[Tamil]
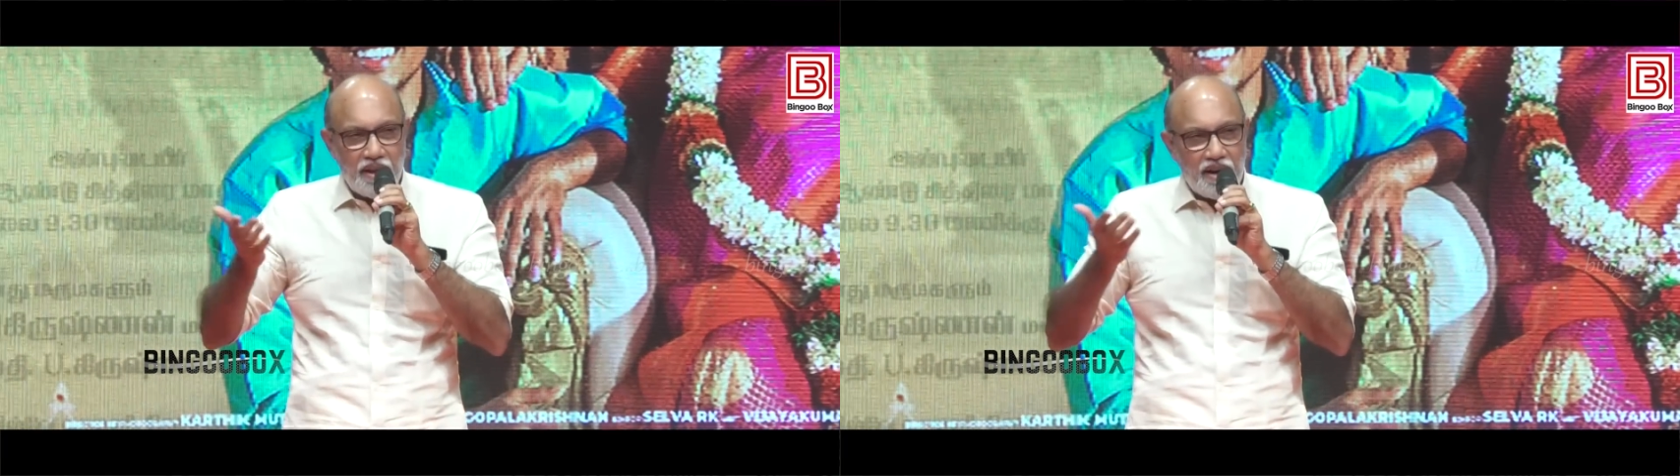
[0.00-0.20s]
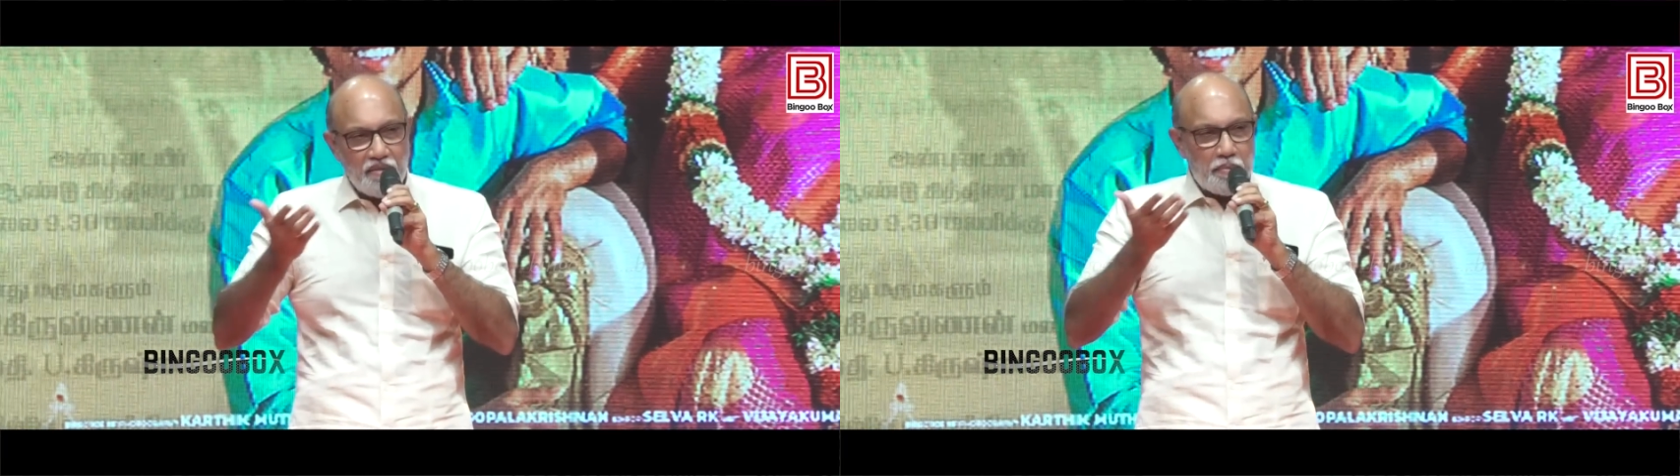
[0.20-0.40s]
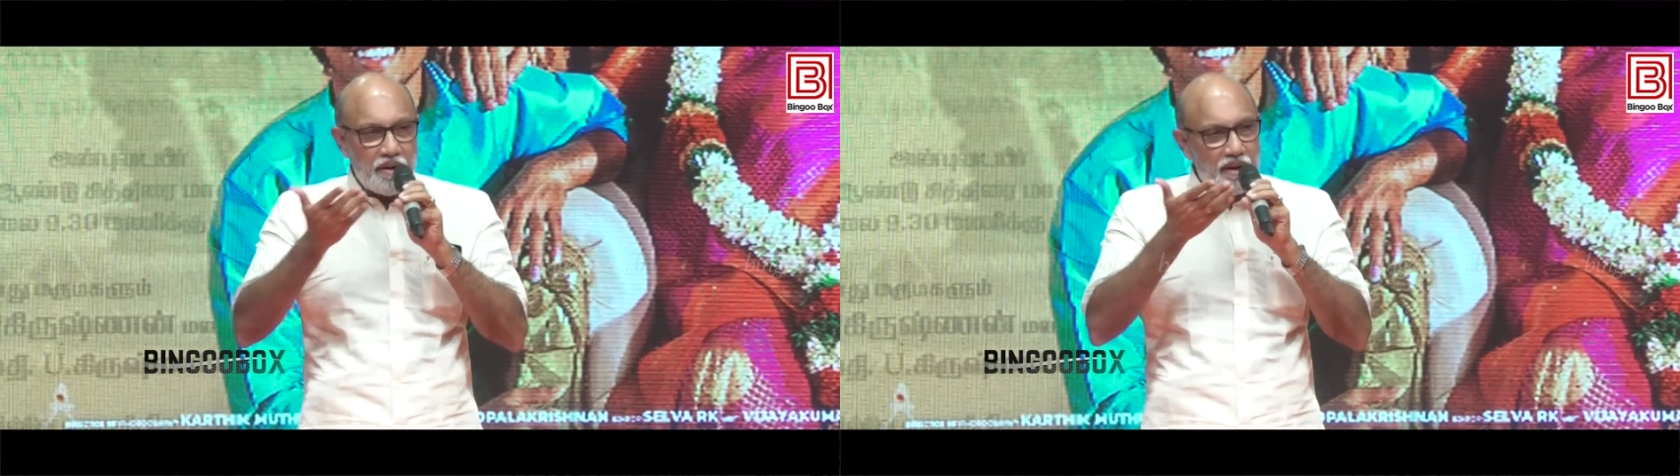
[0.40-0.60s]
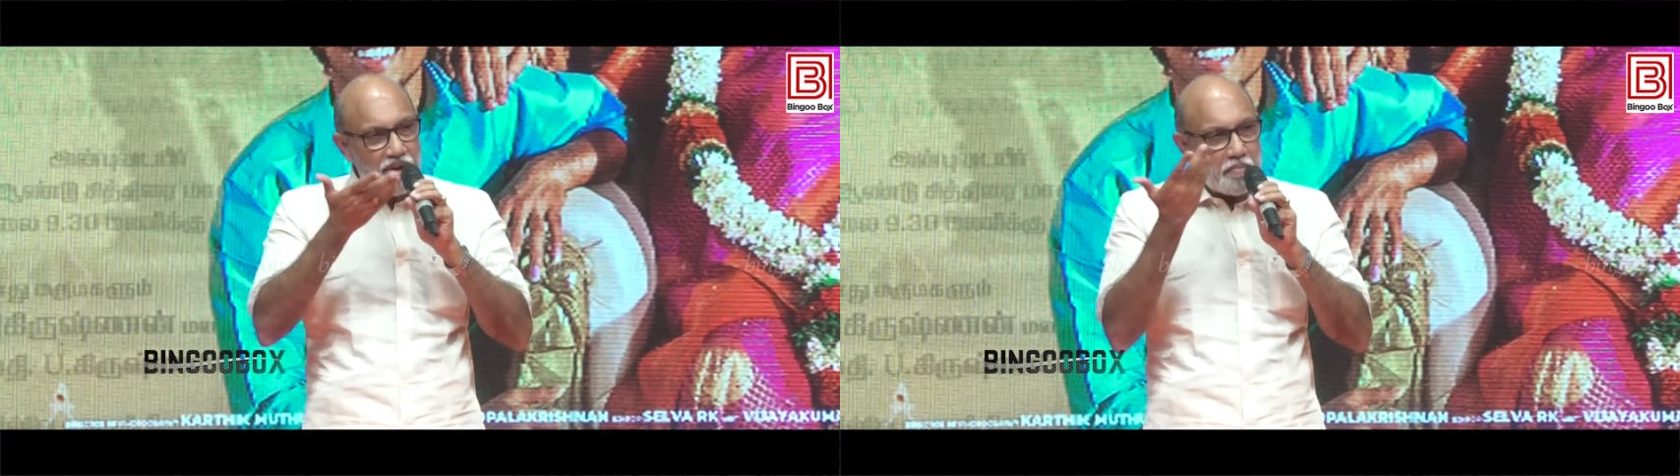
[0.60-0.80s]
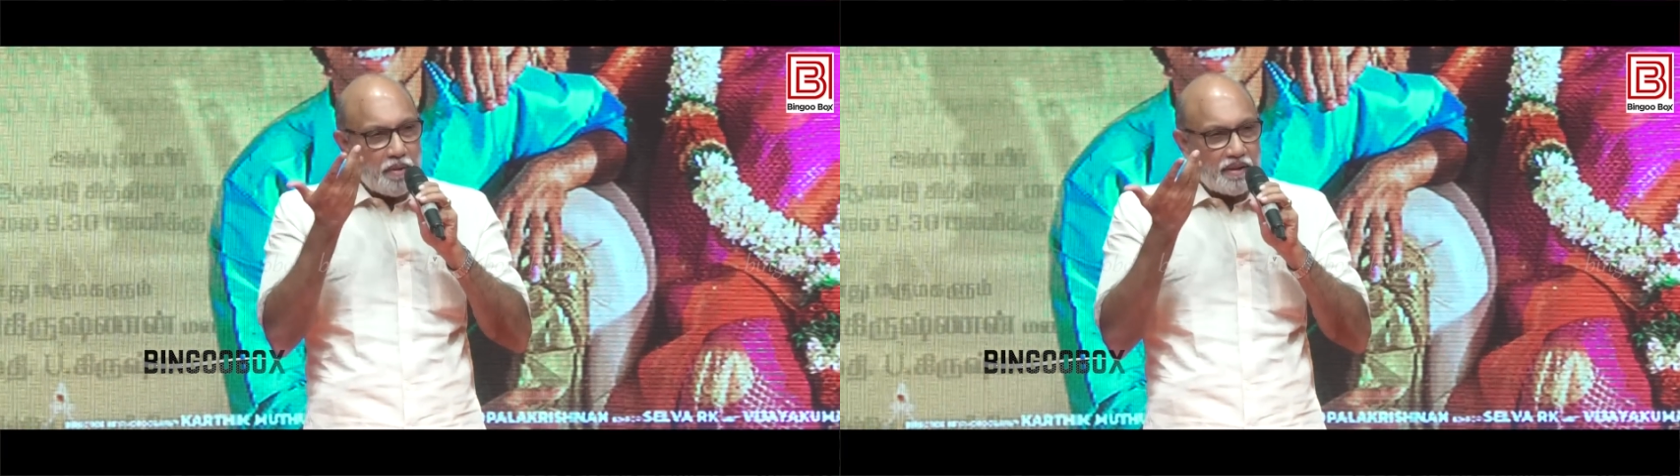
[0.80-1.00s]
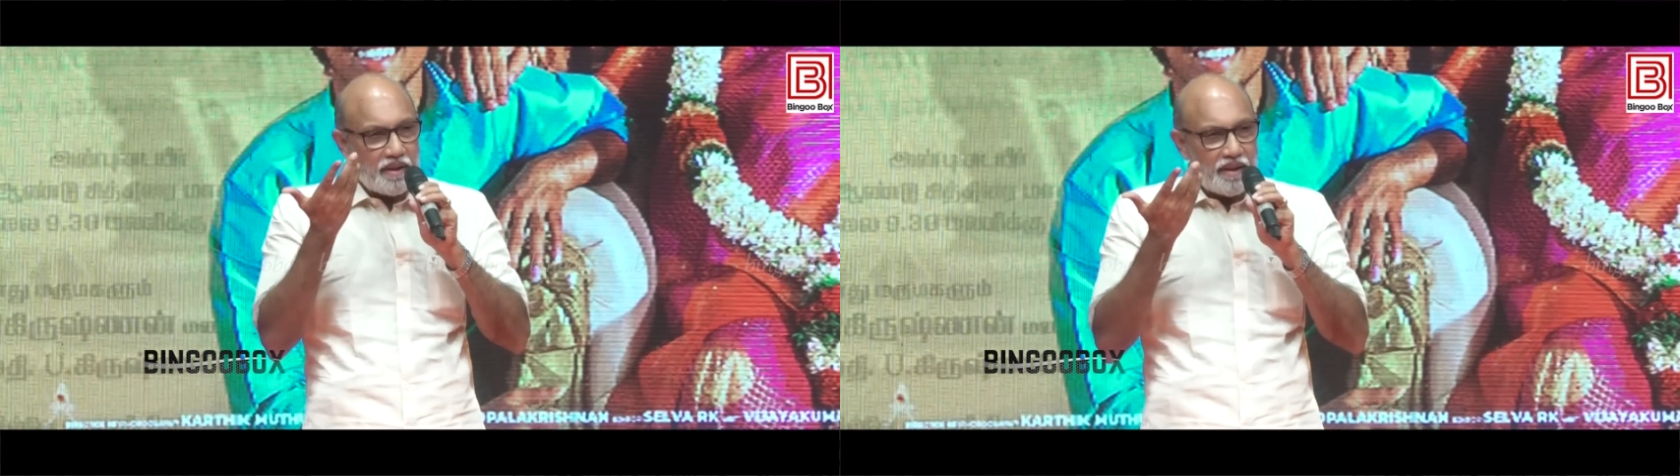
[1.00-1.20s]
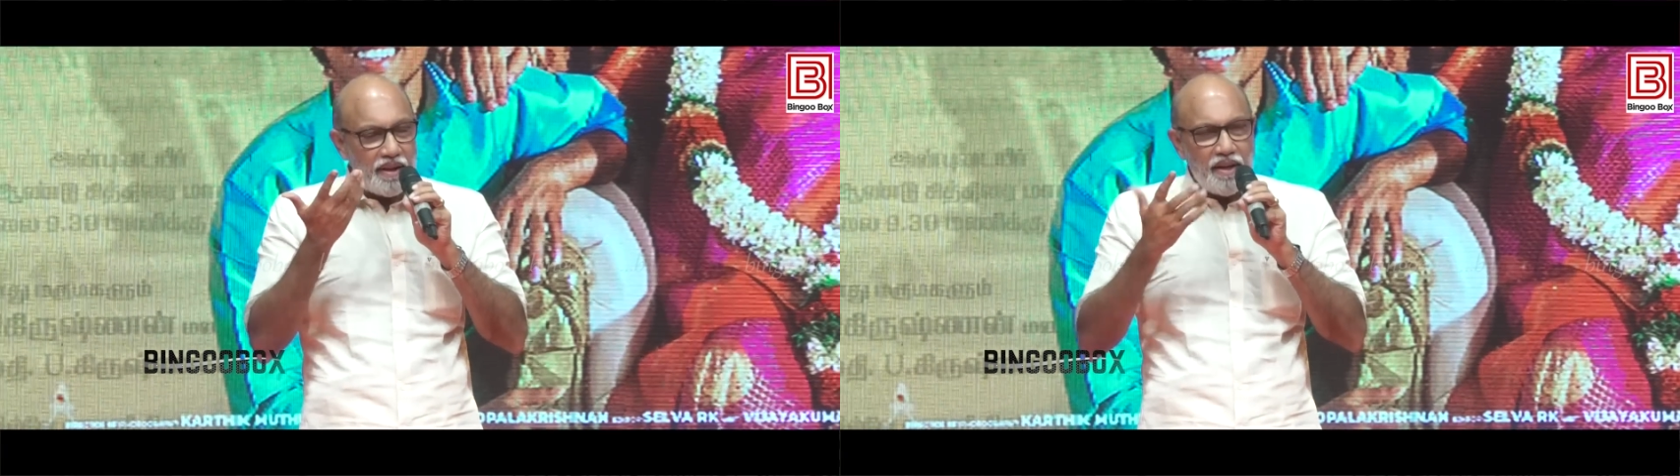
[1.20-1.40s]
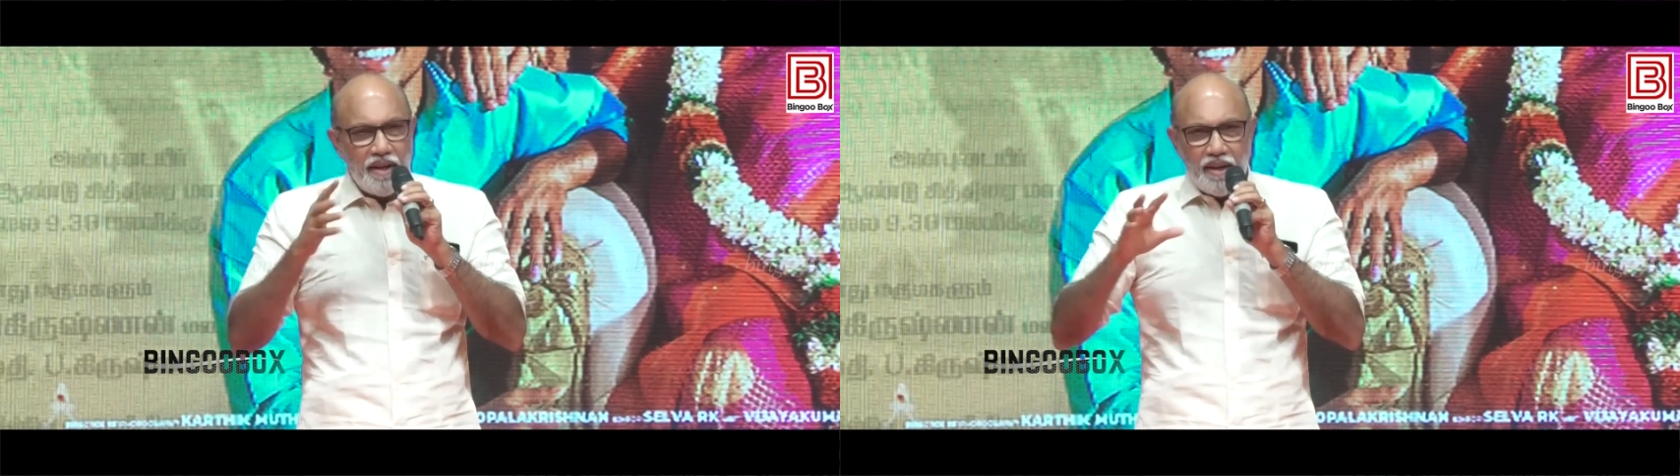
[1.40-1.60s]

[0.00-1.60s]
மலையாள படங்கள்லாம் பார்த்துருக்கேன்